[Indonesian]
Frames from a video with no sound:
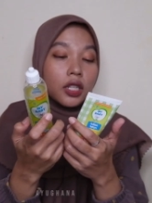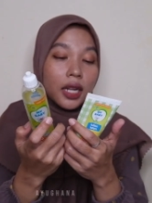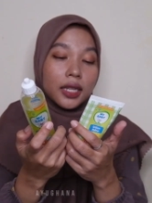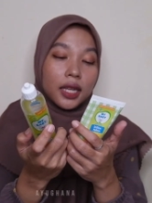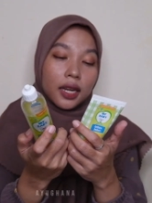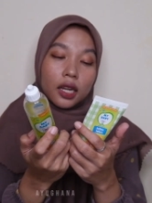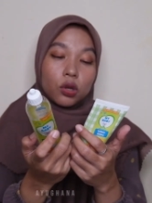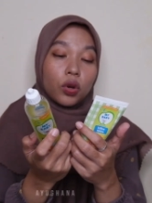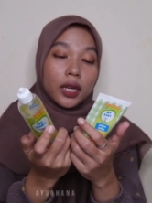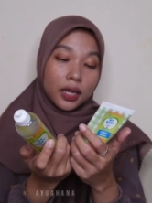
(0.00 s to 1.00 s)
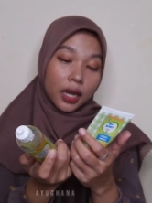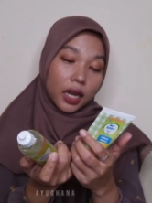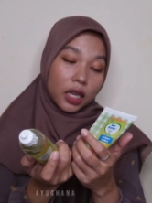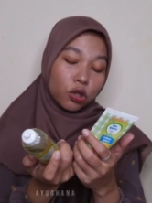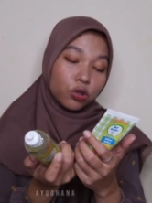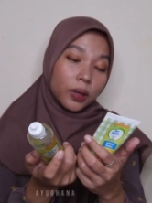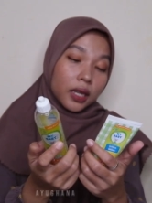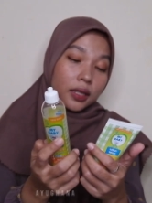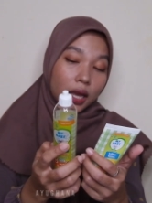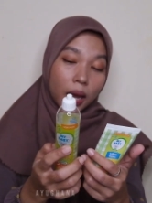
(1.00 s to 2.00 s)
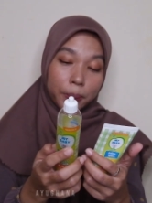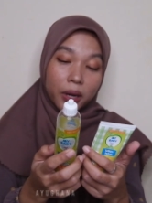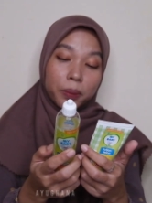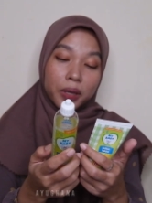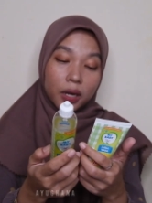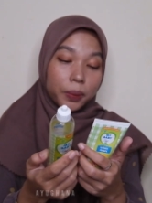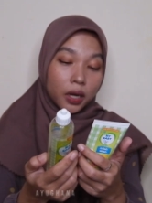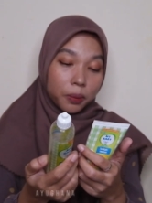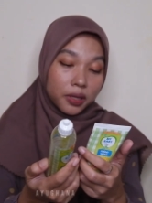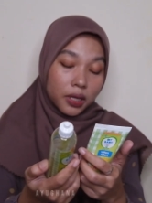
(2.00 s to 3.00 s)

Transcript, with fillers: dilihat dari kandungannya itu sebenarnya hampir mirip-mirip